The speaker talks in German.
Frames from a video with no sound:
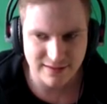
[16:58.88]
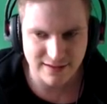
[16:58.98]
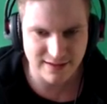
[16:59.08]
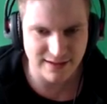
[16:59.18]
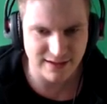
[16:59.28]

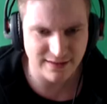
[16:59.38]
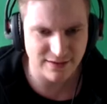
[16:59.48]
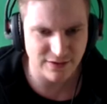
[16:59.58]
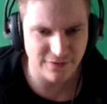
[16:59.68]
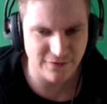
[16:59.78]
Key
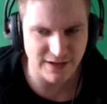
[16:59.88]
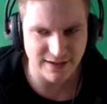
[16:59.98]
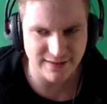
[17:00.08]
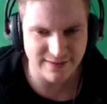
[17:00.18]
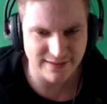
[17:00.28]
to the
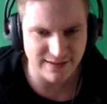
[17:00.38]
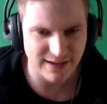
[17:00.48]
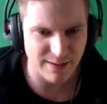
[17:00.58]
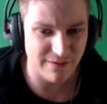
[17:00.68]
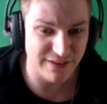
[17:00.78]
fucking City.
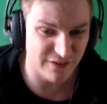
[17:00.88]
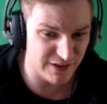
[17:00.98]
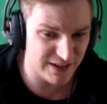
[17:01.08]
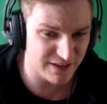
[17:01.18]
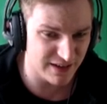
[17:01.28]
Aber wenn die
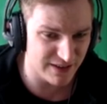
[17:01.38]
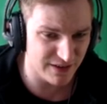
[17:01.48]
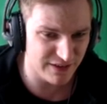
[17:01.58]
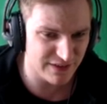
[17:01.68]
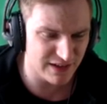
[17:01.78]
wegknallt, ne,
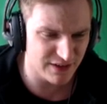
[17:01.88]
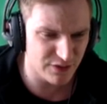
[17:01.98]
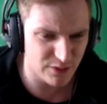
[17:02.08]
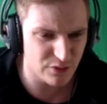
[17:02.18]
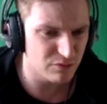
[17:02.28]
die Skelett
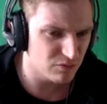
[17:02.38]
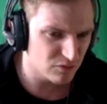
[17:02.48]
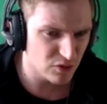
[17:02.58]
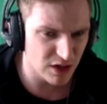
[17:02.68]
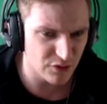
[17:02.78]
so
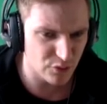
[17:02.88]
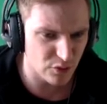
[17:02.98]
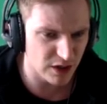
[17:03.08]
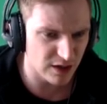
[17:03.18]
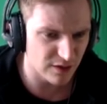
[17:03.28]
ganz
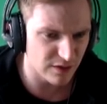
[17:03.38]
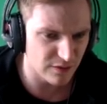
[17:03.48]
okay, ne?